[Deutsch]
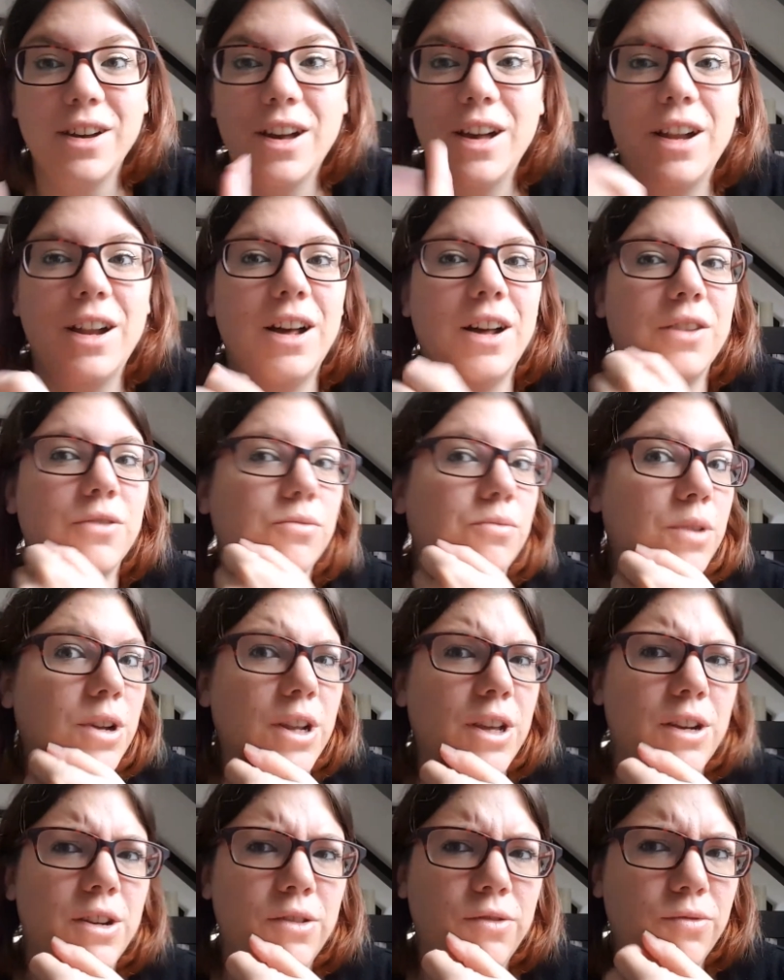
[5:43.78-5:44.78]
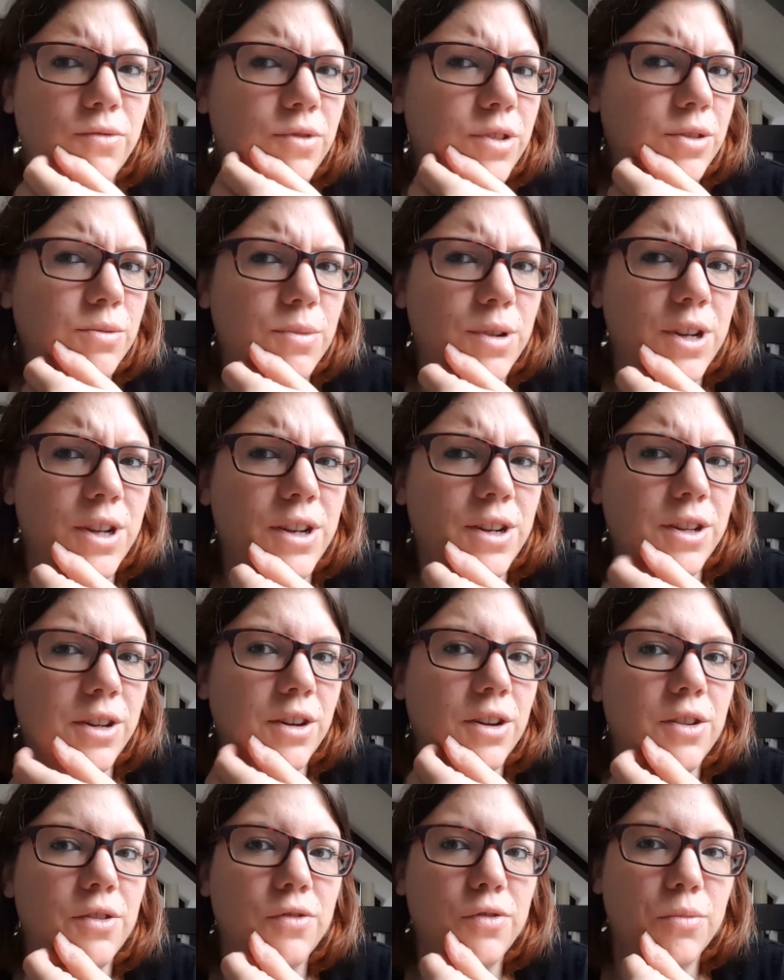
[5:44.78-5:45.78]
Keine Ahnung, mein Handy, was mein Handy
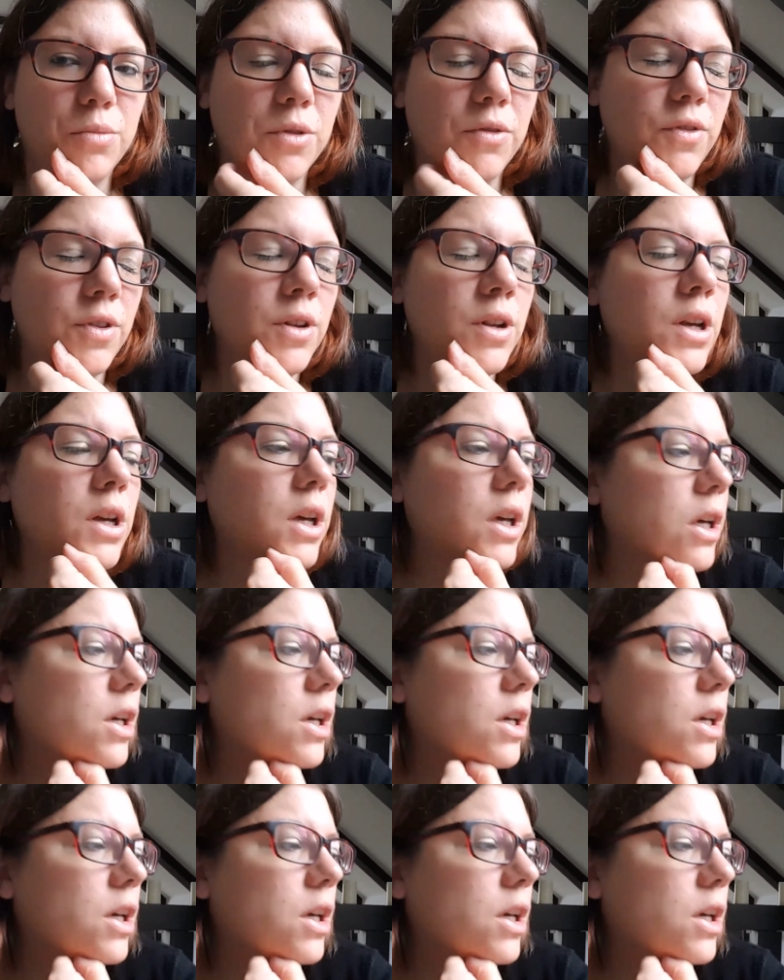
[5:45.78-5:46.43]
gerade von mir will.